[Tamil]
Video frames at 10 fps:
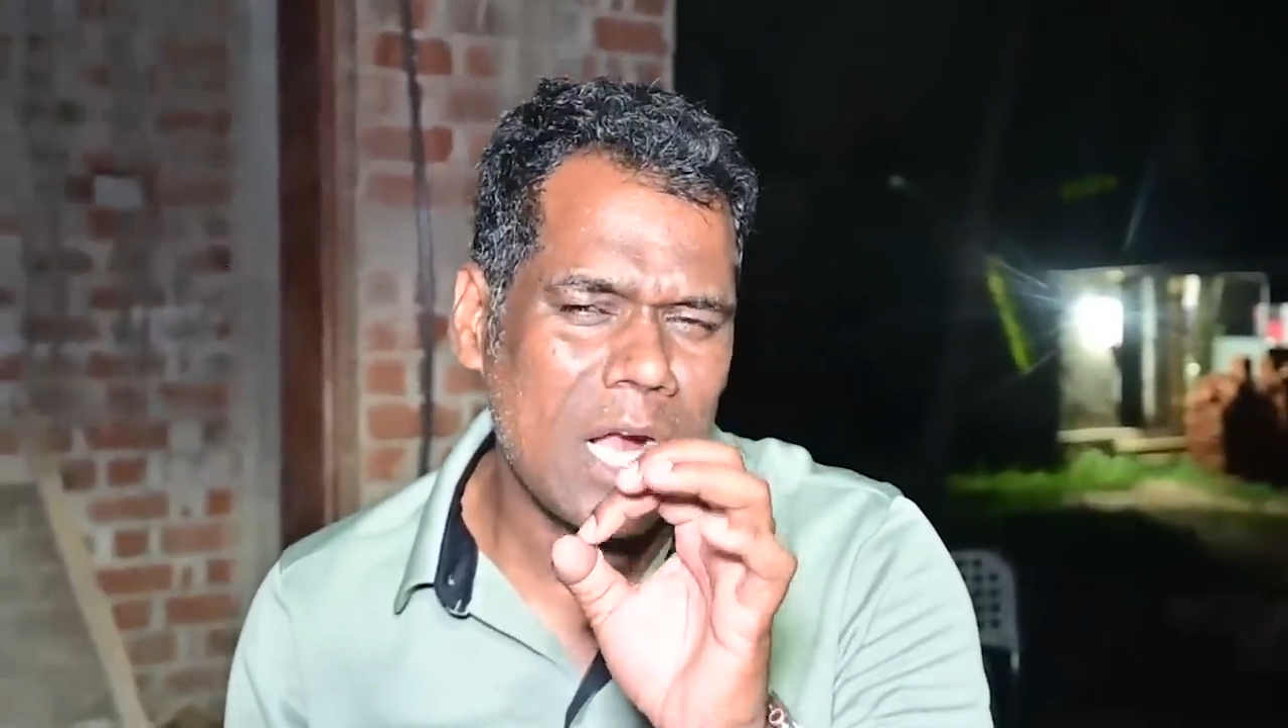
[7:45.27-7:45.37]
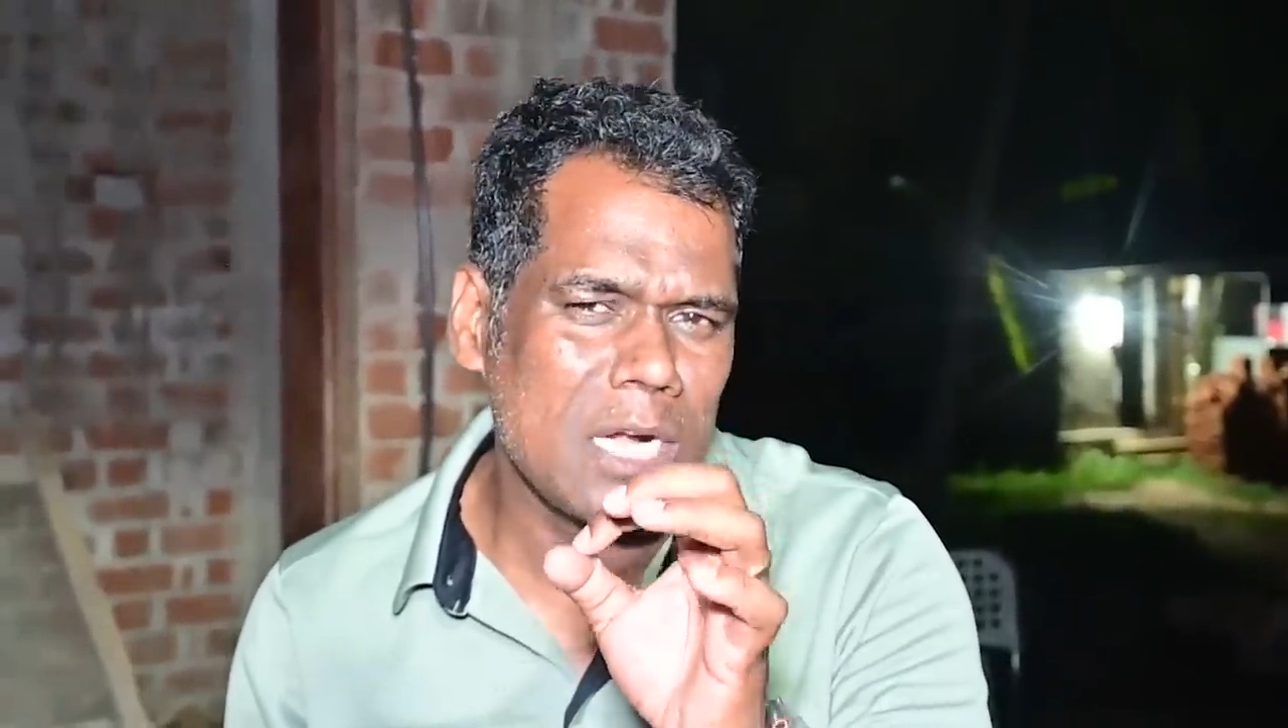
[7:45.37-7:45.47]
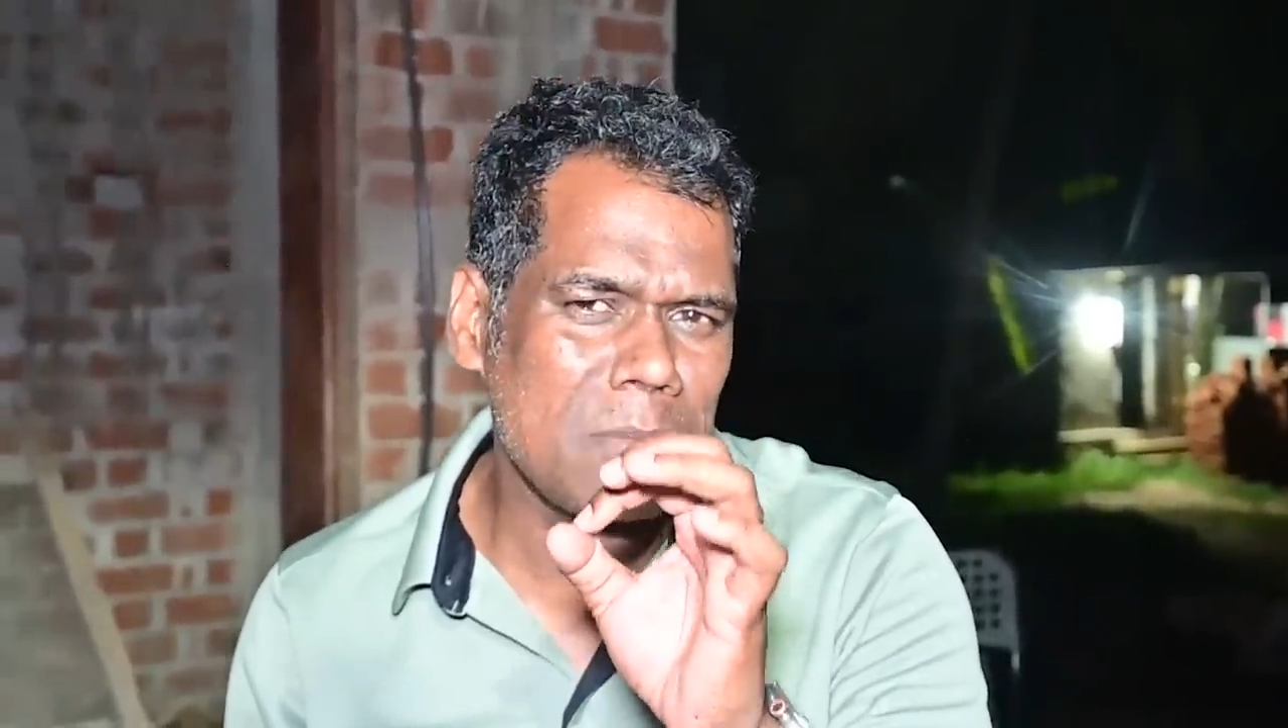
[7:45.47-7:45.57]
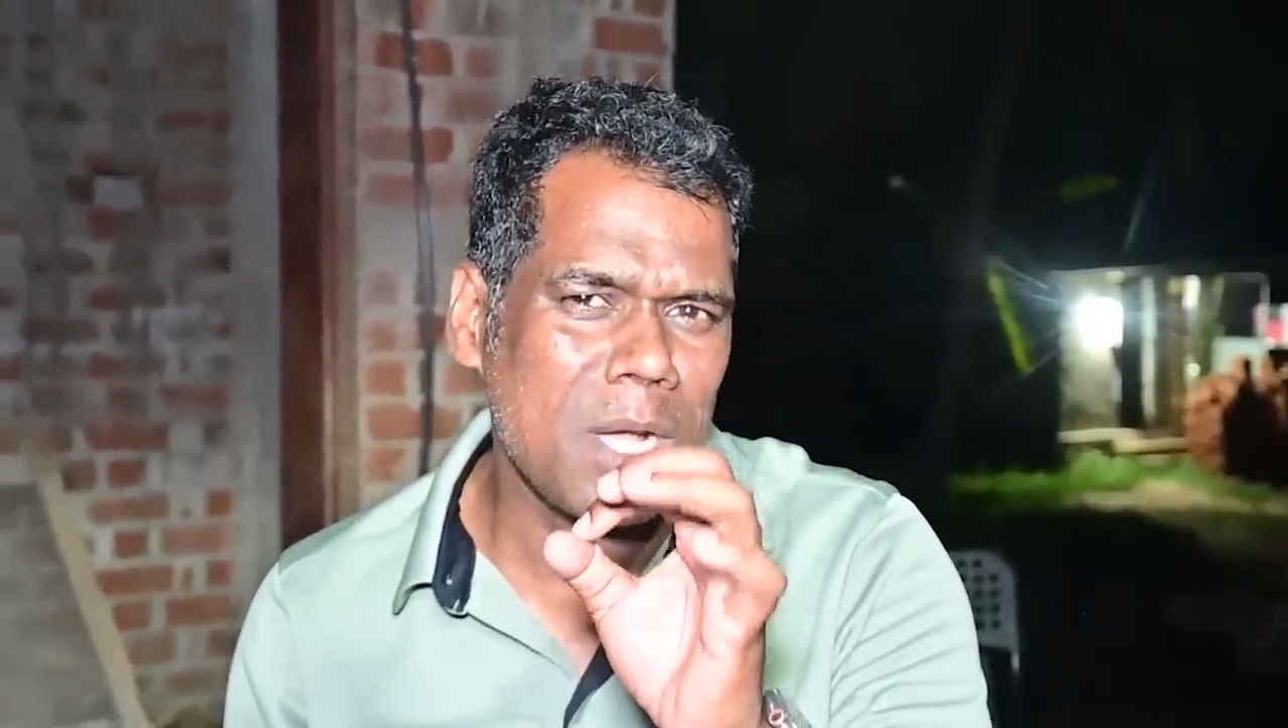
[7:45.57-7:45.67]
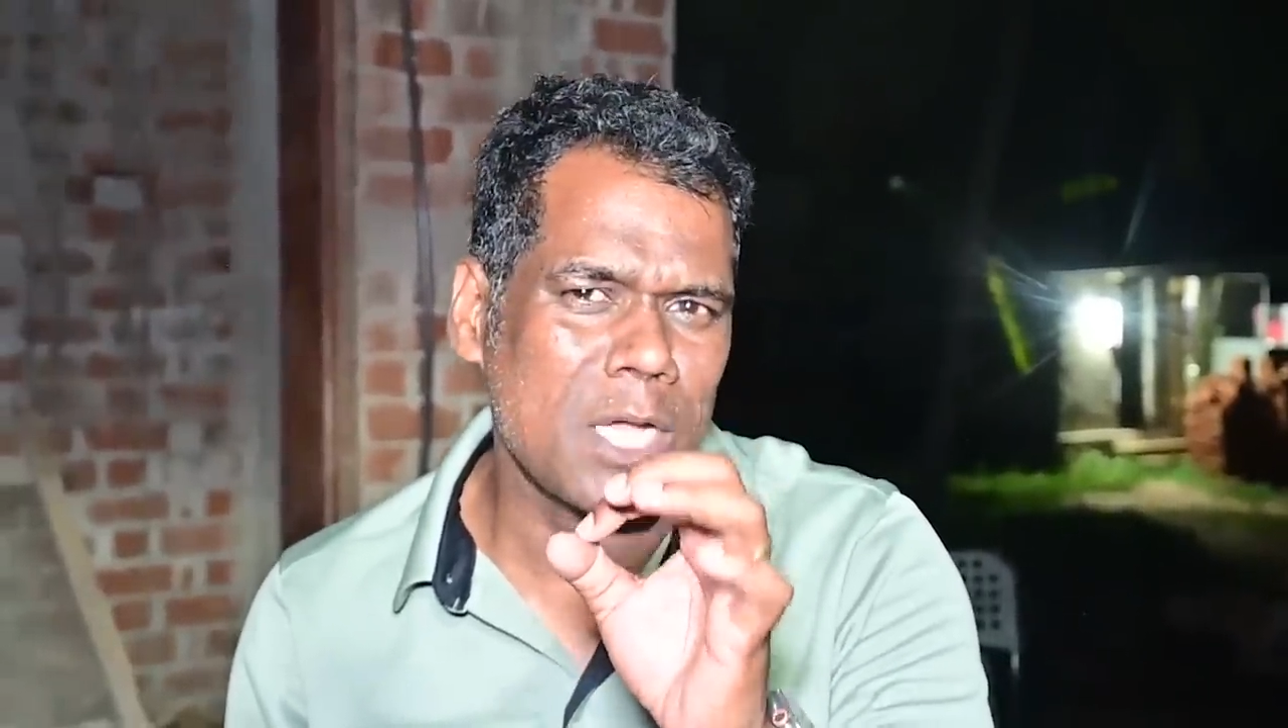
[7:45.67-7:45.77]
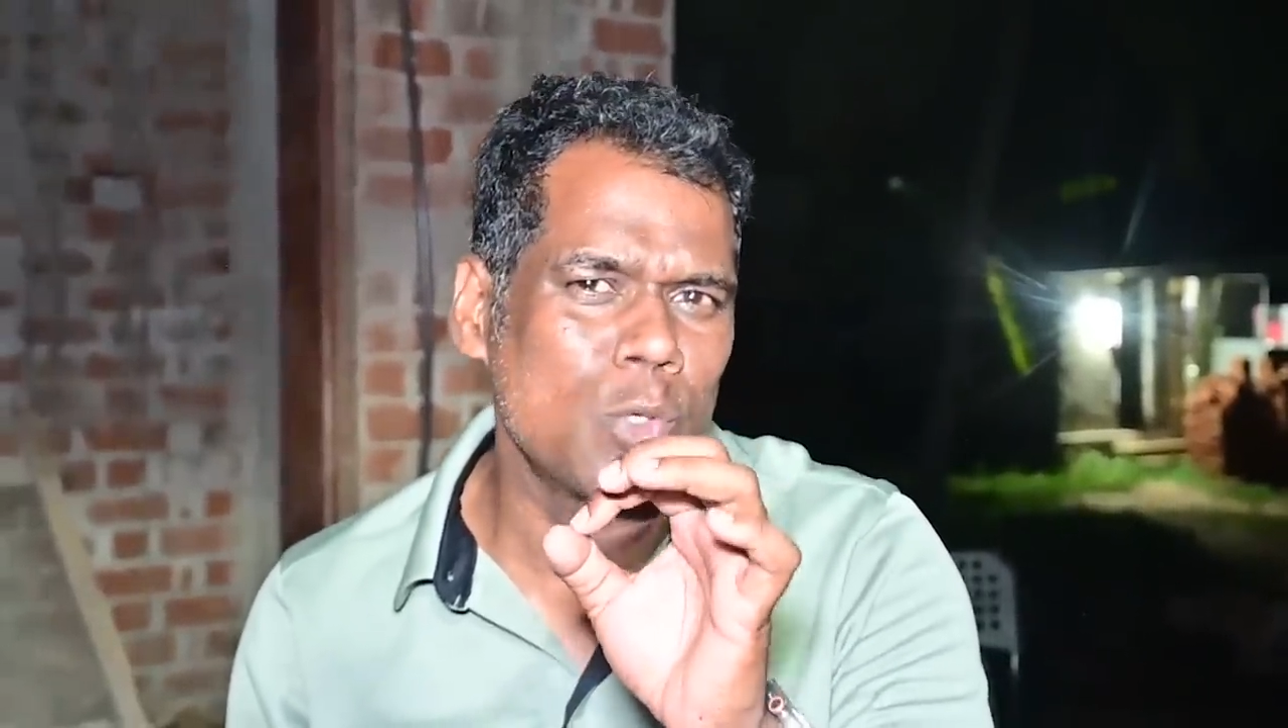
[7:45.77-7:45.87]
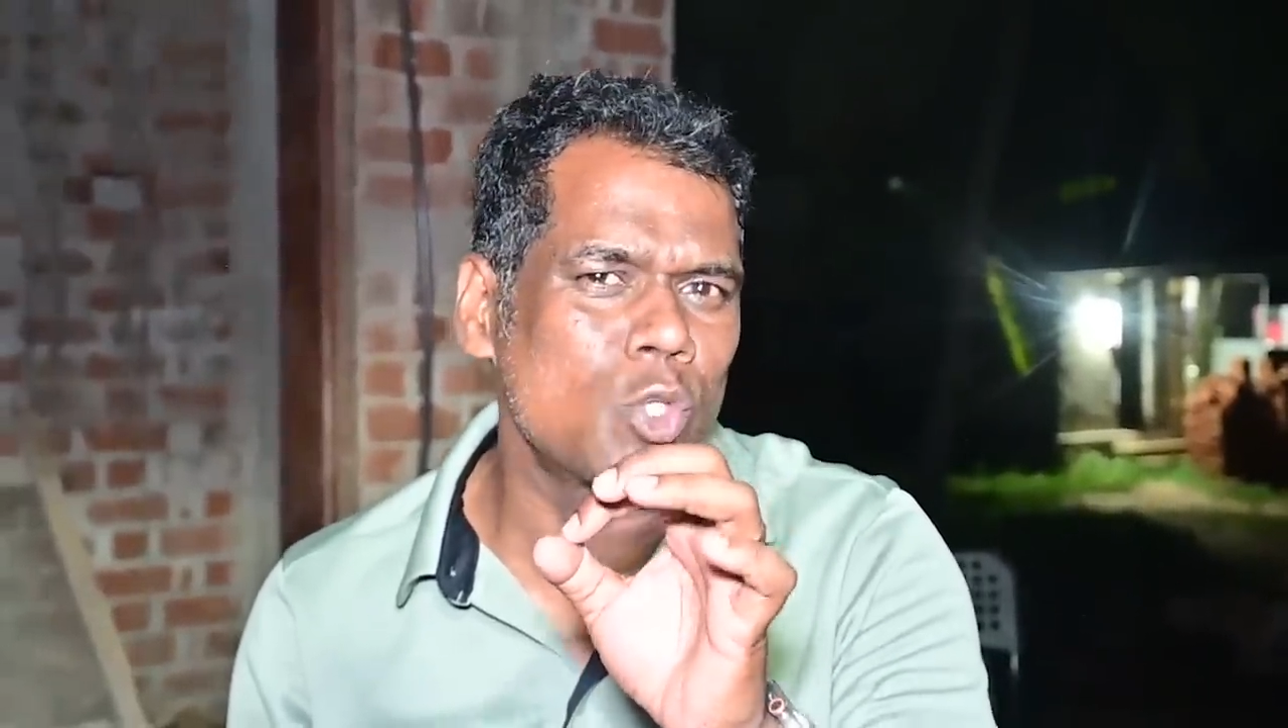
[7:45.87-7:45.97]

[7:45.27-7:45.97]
ஆழமாக